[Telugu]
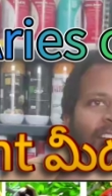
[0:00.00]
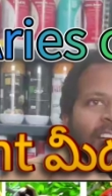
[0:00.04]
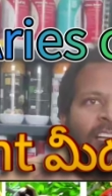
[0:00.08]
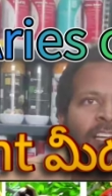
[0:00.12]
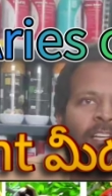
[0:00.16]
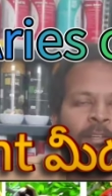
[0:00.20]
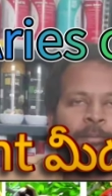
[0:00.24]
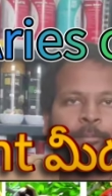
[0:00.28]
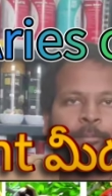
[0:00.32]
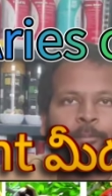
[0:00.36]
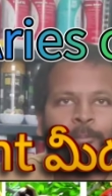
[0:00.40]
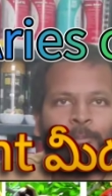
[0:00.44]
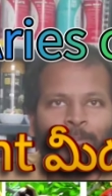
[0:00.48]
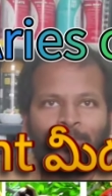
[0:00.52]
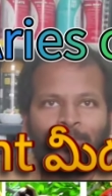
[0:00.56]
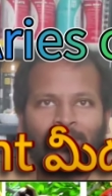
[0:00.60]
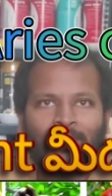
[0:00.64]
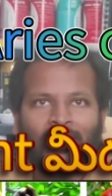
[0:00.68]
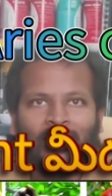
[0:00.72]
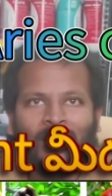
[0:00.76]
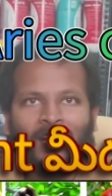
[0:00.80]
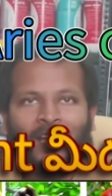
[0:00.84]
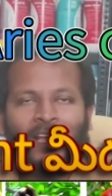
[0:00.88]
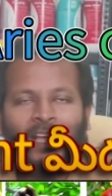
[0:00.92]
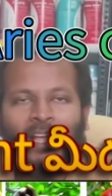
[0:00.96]
చెప్తున్నా
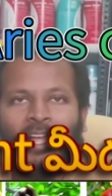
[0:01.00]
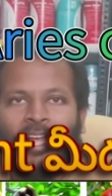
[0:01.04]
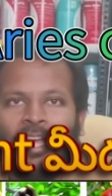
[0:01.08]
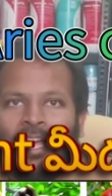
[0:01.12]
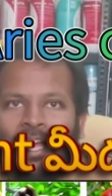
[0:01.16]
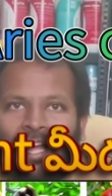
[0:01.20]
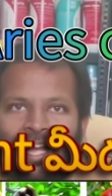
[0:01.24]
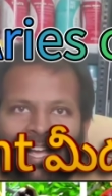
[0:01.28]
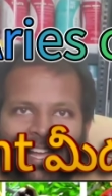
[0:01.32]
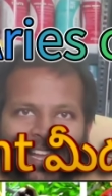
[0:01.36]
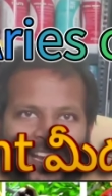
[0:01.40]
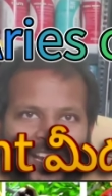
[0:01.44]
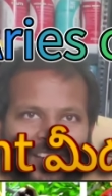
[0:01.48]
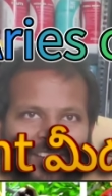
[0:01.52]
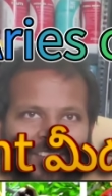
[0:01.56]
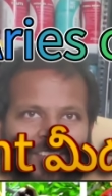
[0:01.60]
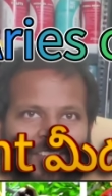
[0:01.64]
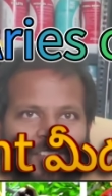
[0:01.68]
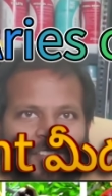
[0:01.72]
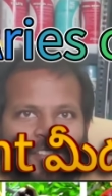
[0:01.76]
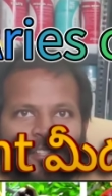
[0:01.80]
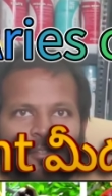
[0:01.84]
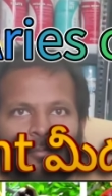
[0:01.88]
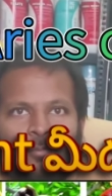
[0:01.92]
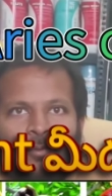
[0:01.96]
ఐ గైస్
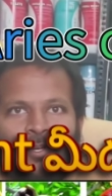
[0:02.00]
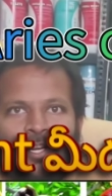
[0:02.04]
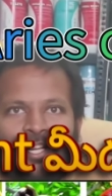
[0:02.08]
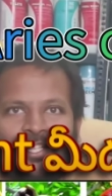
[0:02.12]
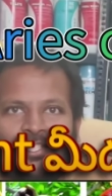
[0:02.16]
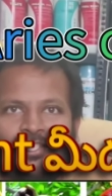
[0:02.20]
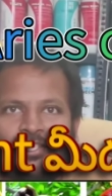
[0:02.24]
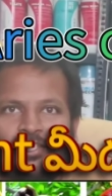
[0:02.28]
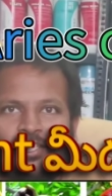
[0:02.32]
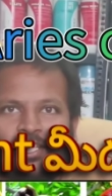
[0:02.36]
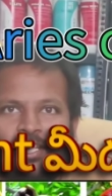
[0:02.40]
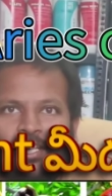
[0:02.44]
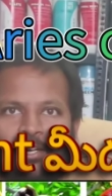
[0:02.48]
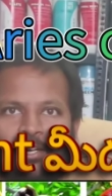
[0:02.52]
దిస్ ఇస్ భువనేశ్వర్